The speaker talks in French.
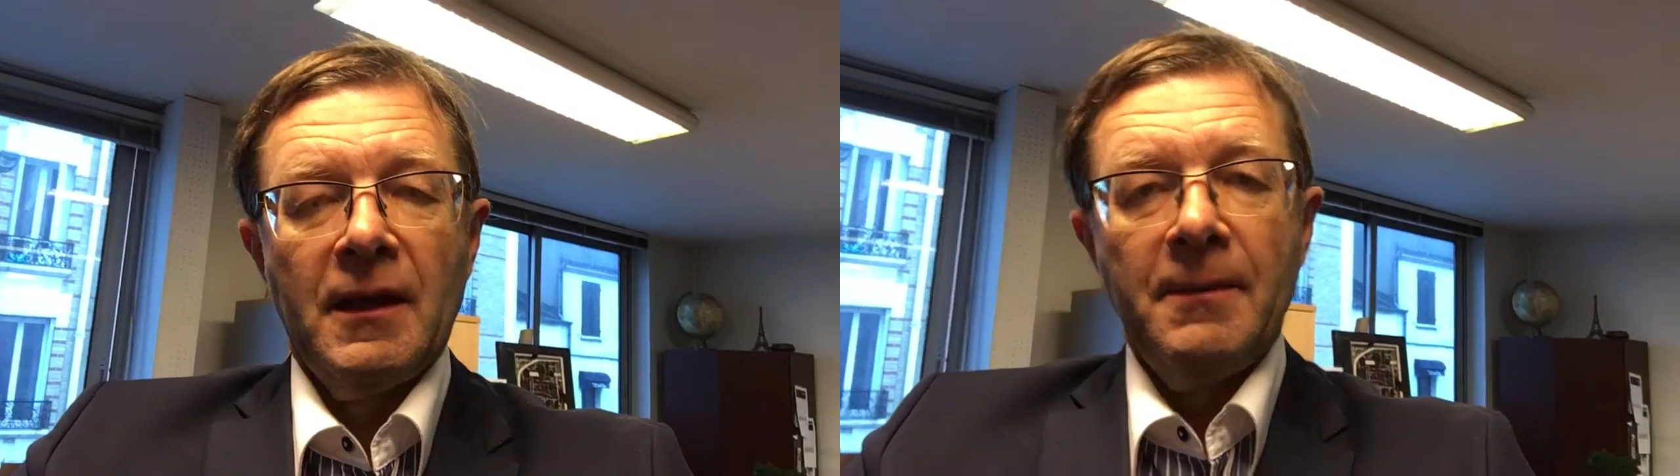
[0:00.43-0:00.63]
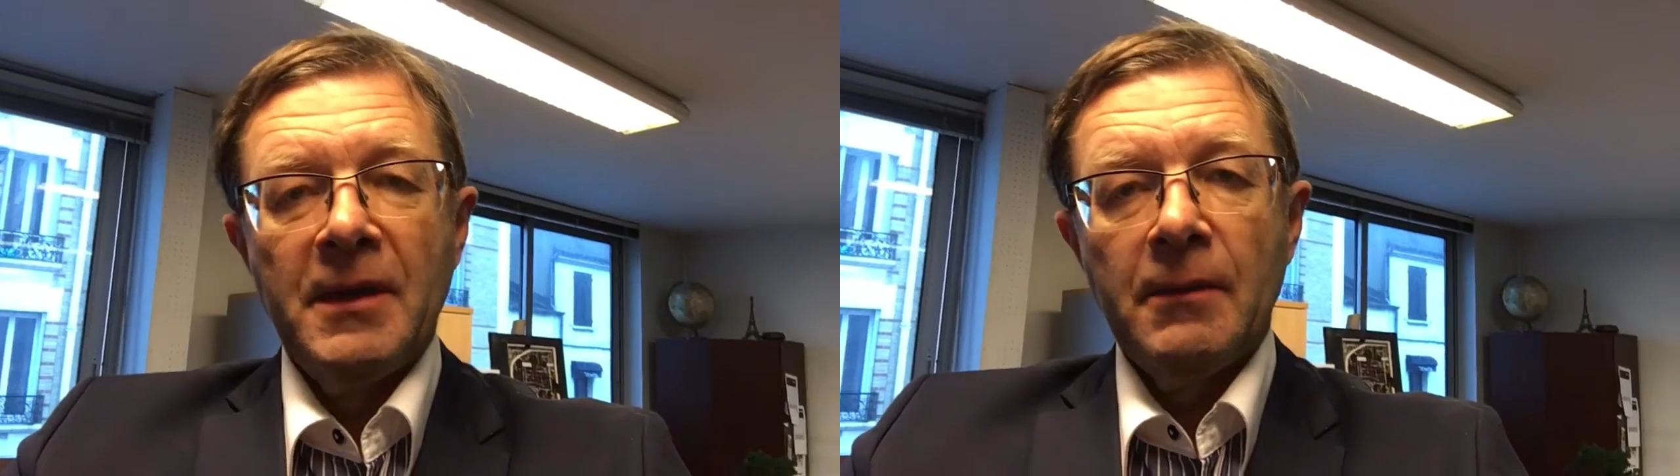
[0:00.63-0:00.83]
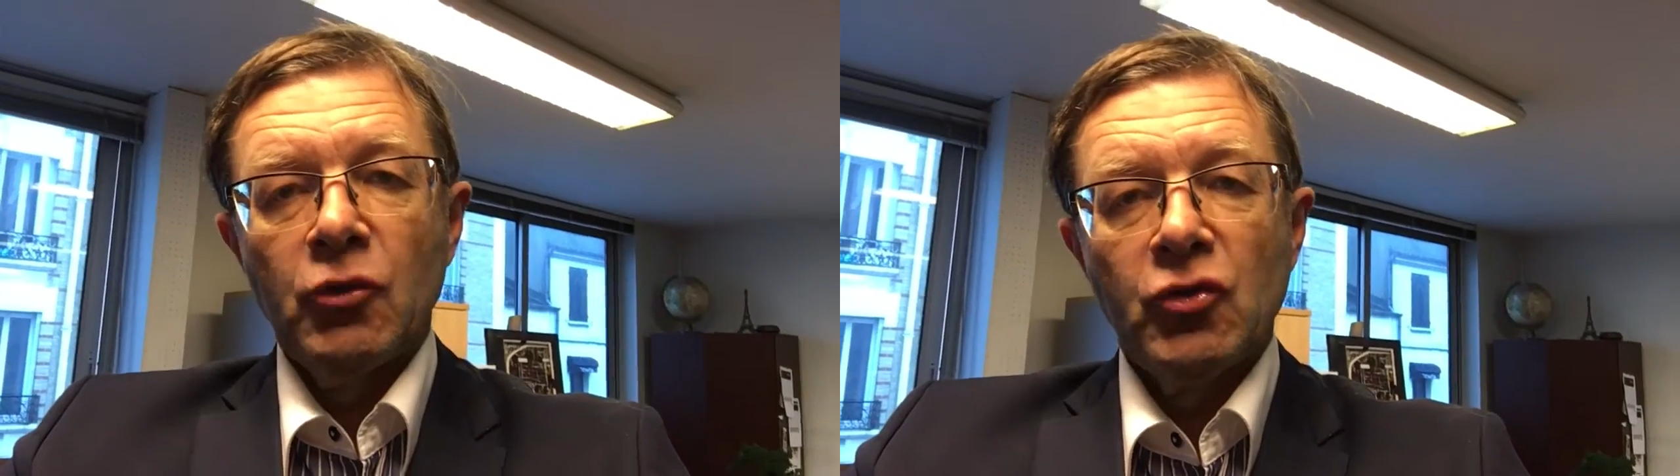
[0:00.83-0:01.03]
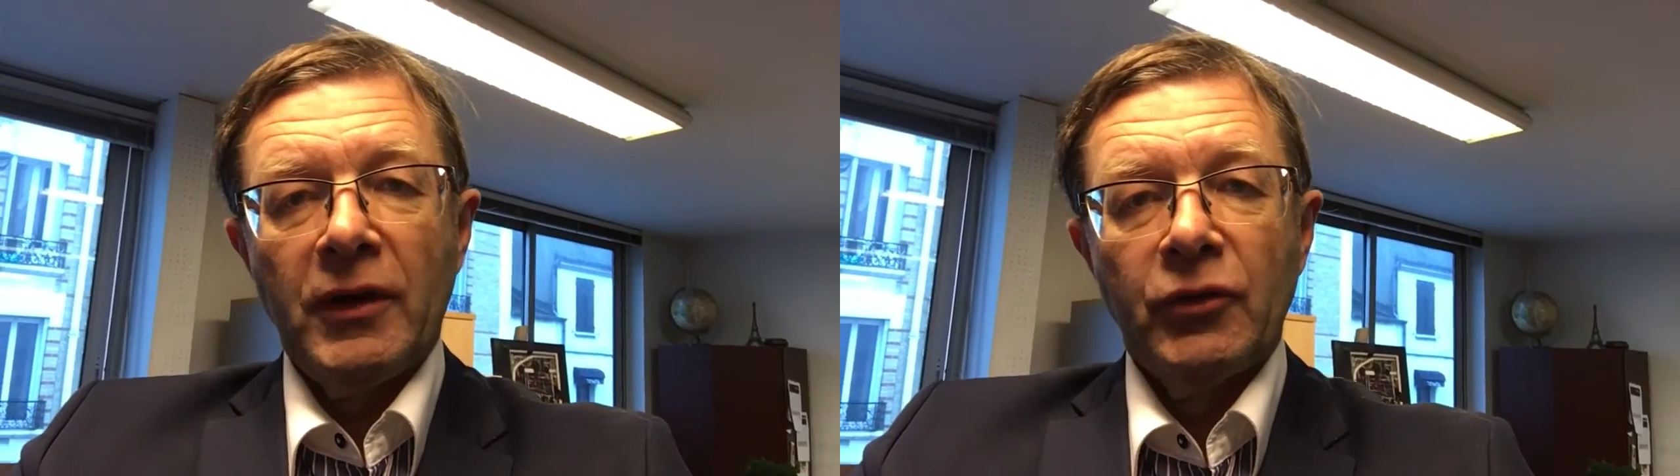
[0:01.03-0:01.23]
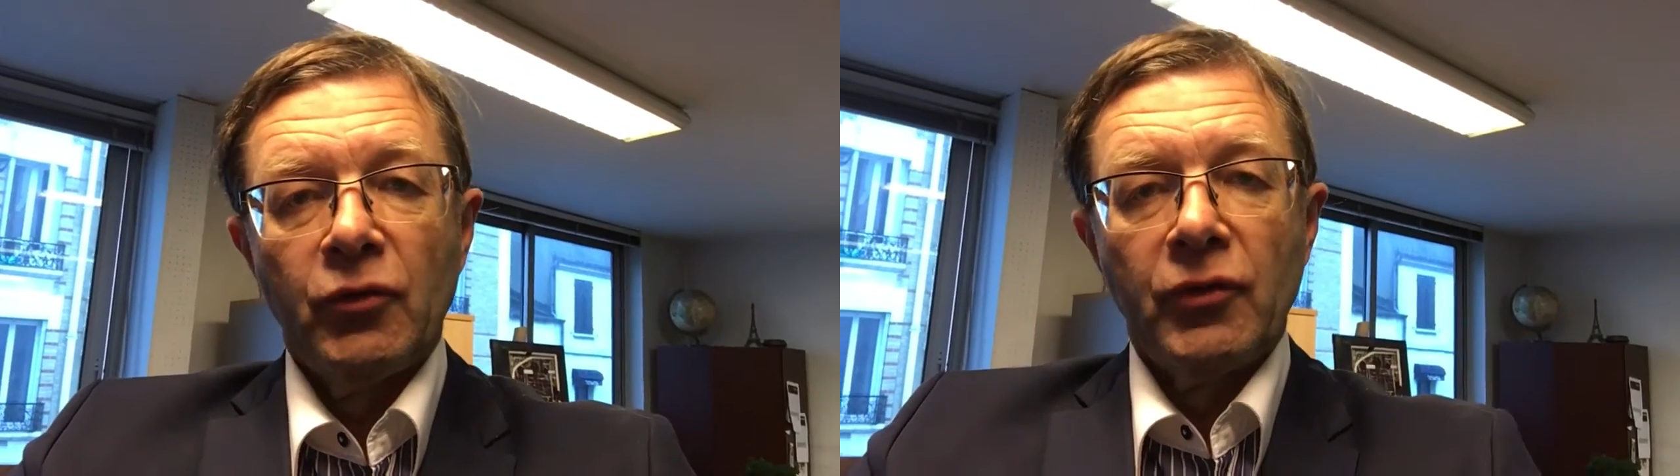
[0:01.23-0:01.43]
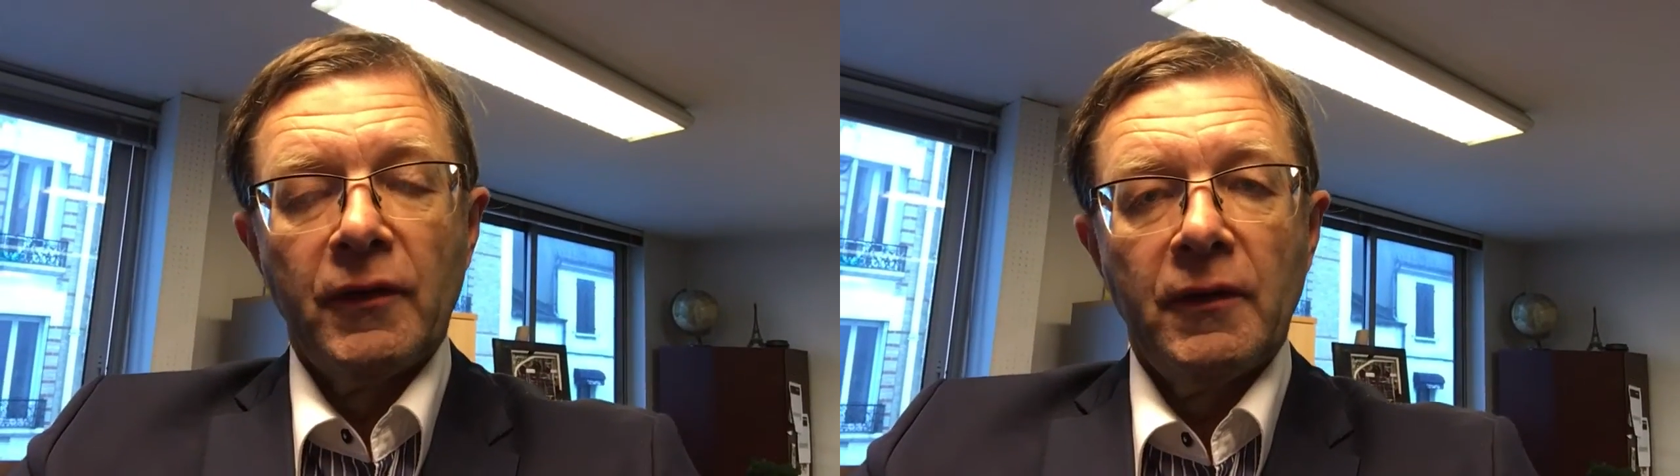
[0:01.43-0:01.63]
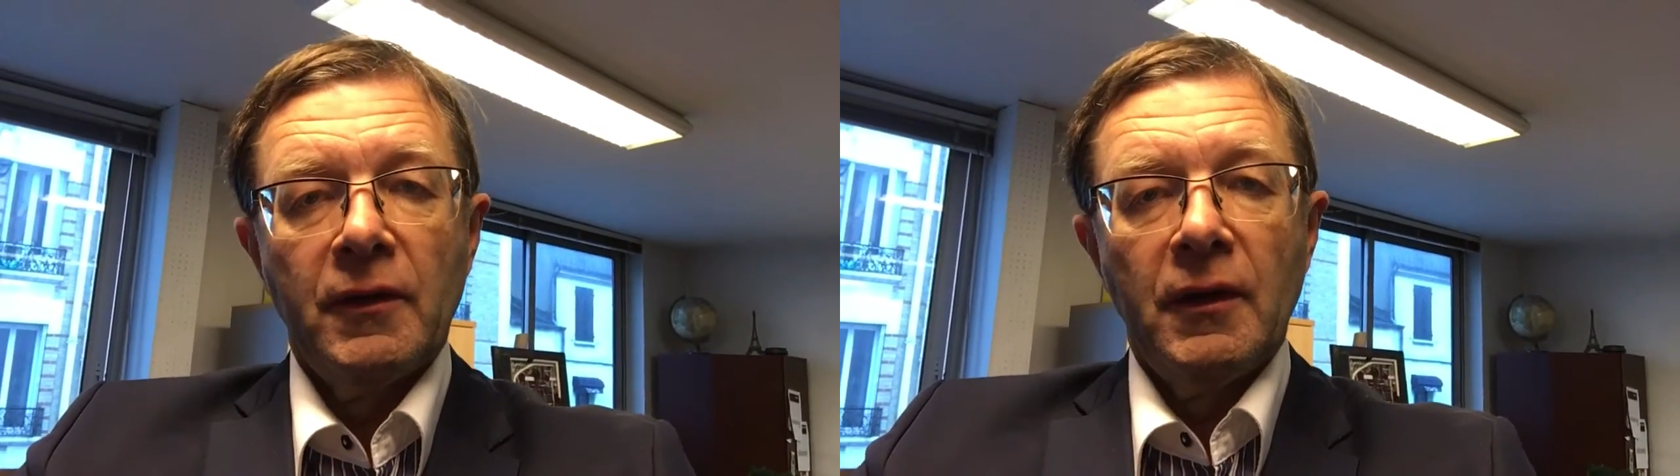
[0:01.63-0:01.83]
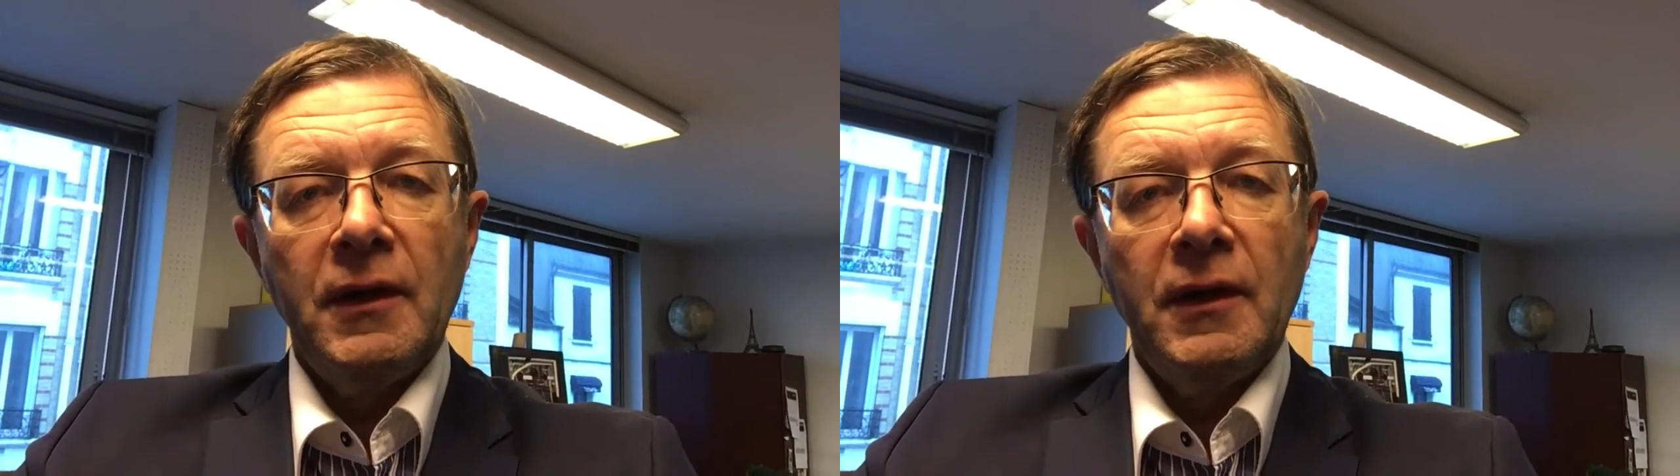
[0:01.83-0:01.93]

Eh bien, bonjour à tous.